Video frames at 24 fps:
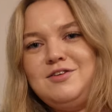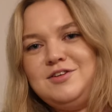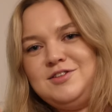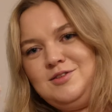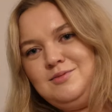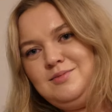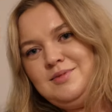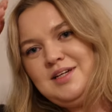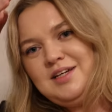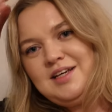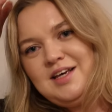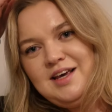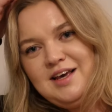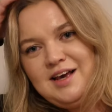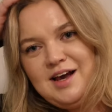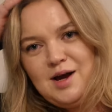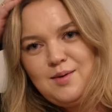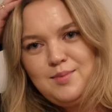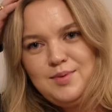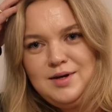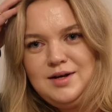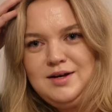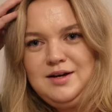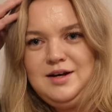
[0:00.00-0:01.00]
one są takie
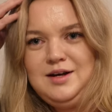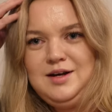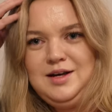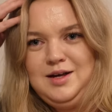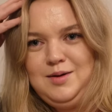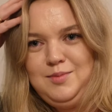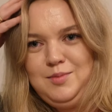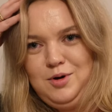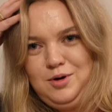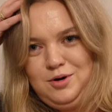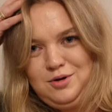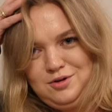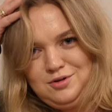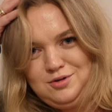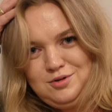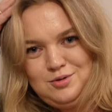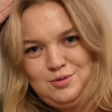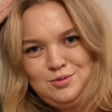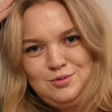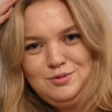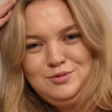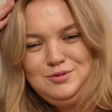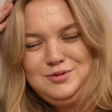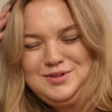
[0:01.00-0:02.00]
jakby mokro
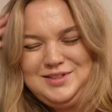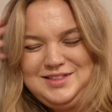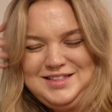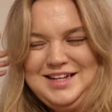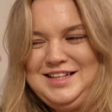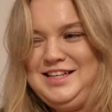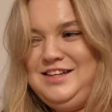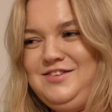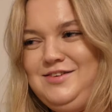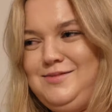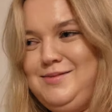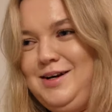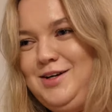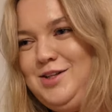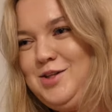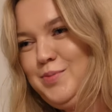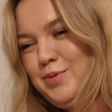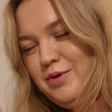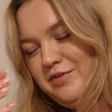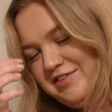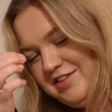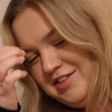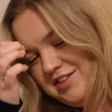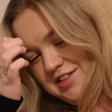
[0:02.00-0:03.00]
tłuste, nie wiem jak to
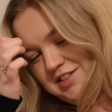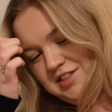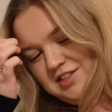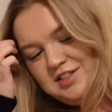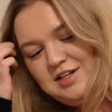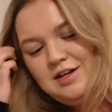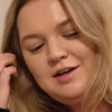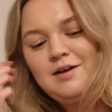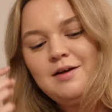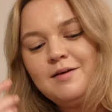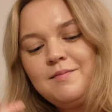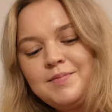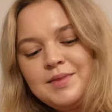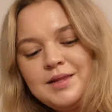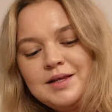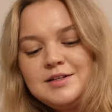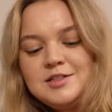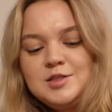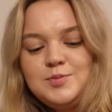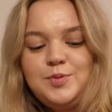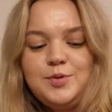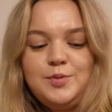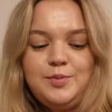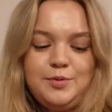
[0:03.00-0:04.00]
powiedzieć.
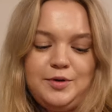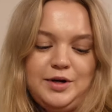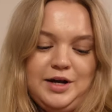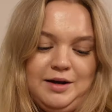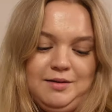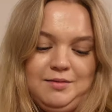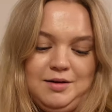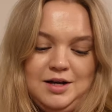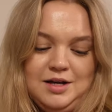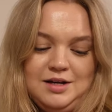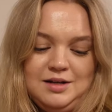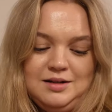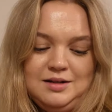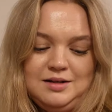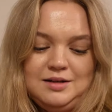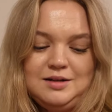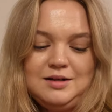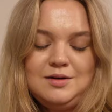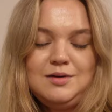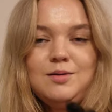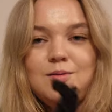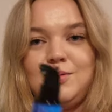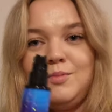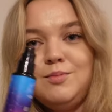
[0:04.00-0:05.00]
Spróbuję. Yy,
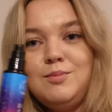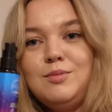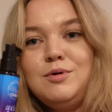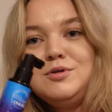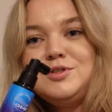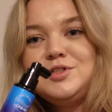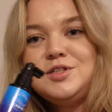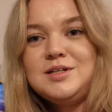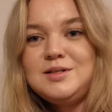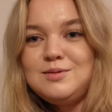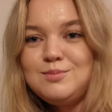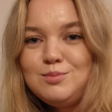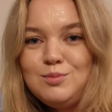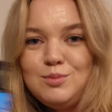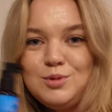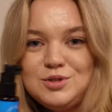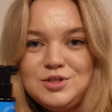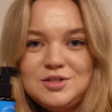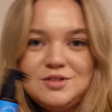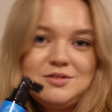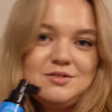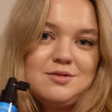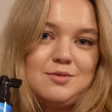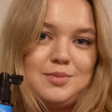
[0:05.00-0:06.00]
może,
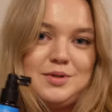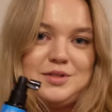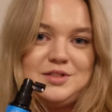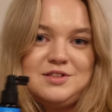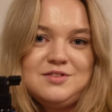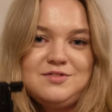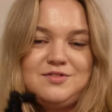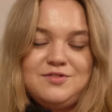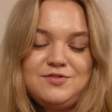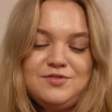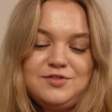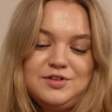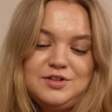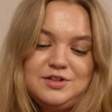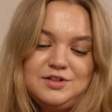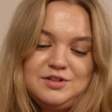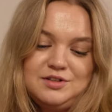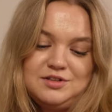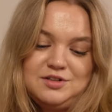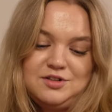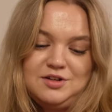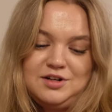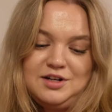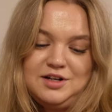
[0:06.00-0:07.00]
może to będzie w,
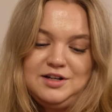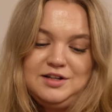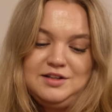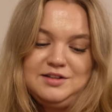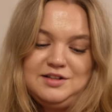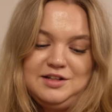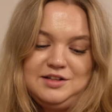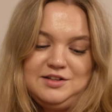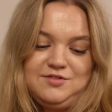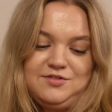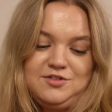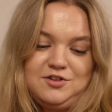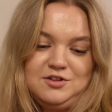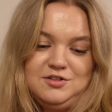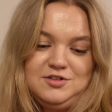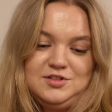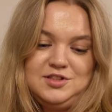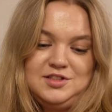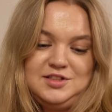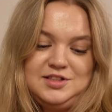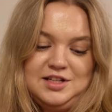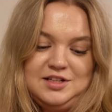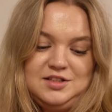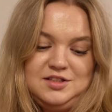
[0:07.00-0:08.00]
trochę innej w
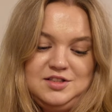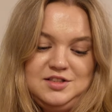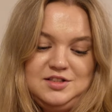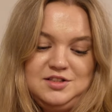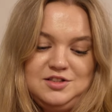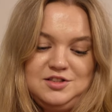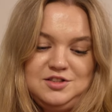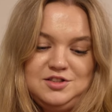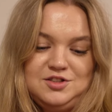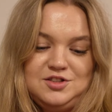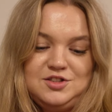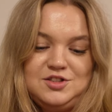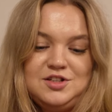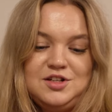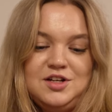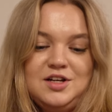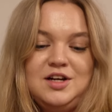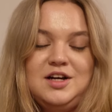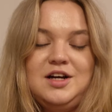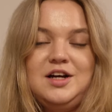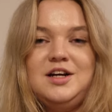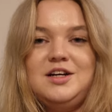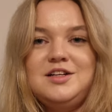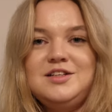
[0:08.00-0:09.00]
konsystencji niż
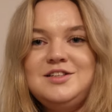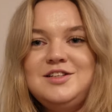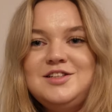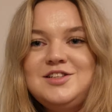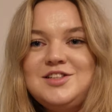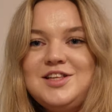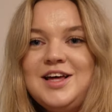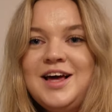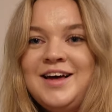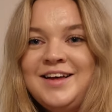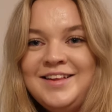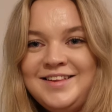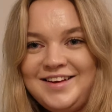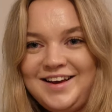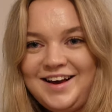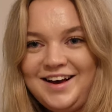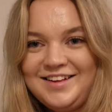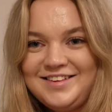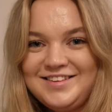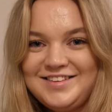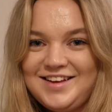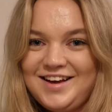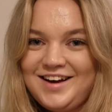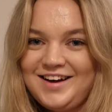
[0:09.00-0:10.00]
niż ten
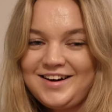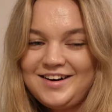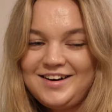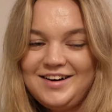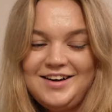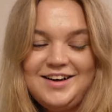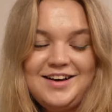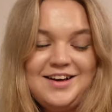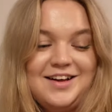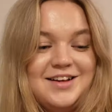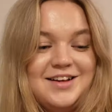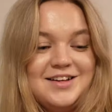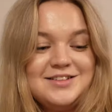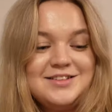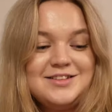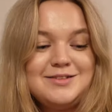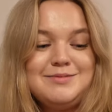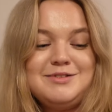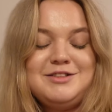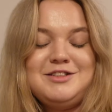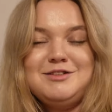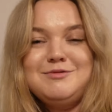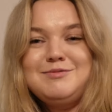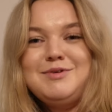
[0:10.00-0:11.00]
jantar.
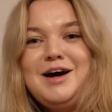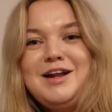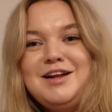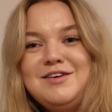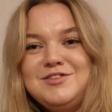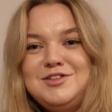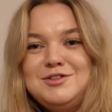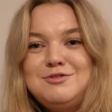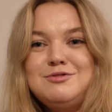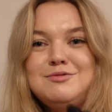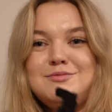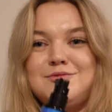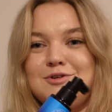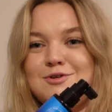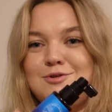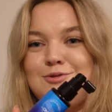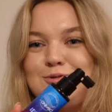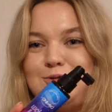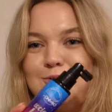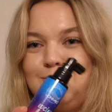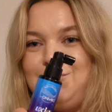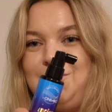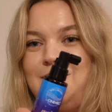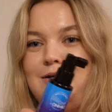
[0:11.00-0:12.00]
Zobaczymy, ale w zeszłym
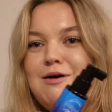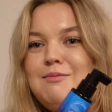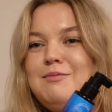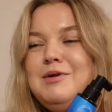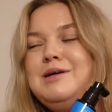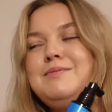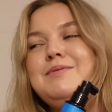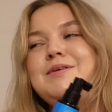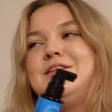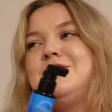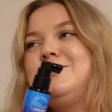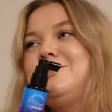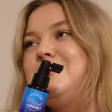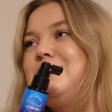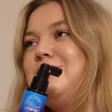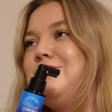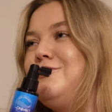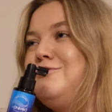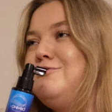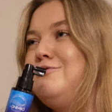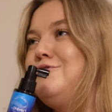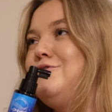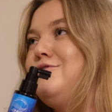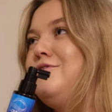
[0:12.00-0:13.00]
roku to miałam i chyba też tego
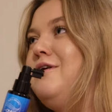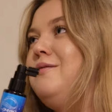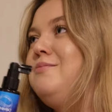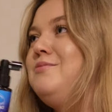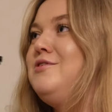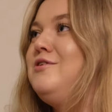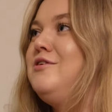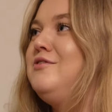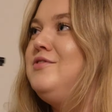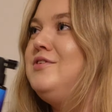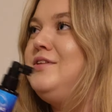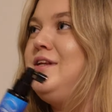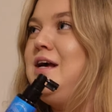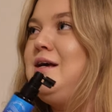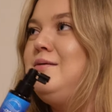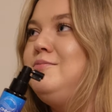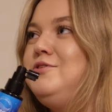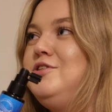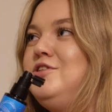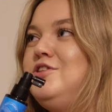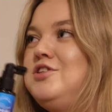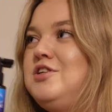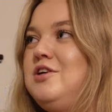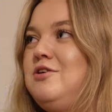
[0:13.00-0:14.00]
nie użyłam, tylko wydaje mi
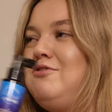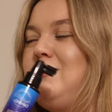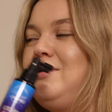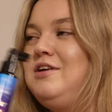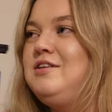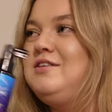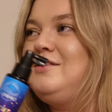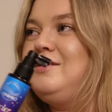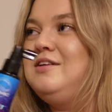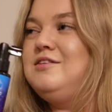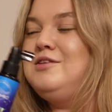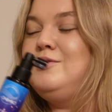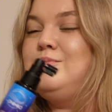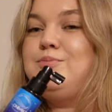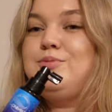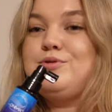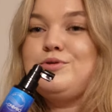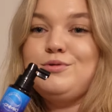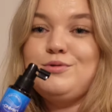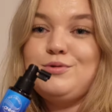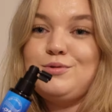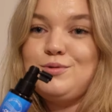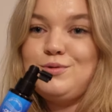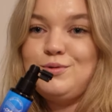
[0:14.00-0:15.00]
się, że akurat ten typ
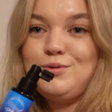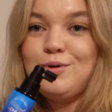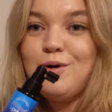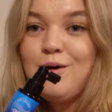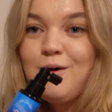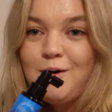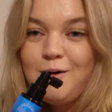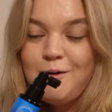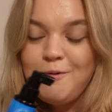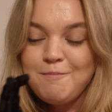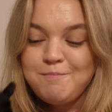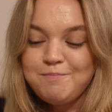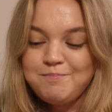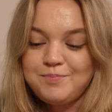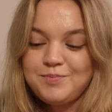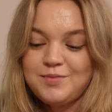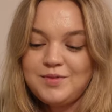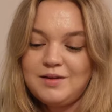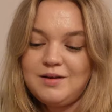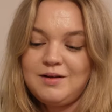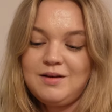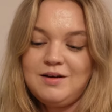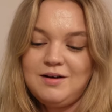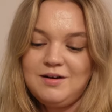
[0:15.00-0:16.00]
produktu
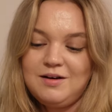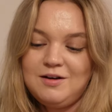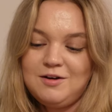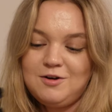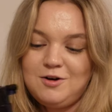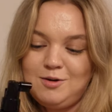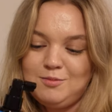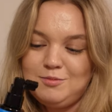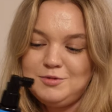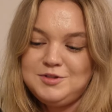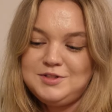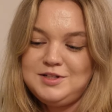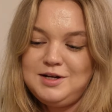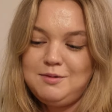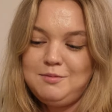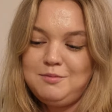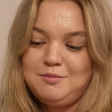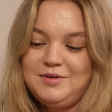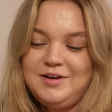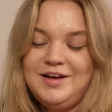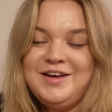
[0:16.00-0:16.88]
mm, komuś tam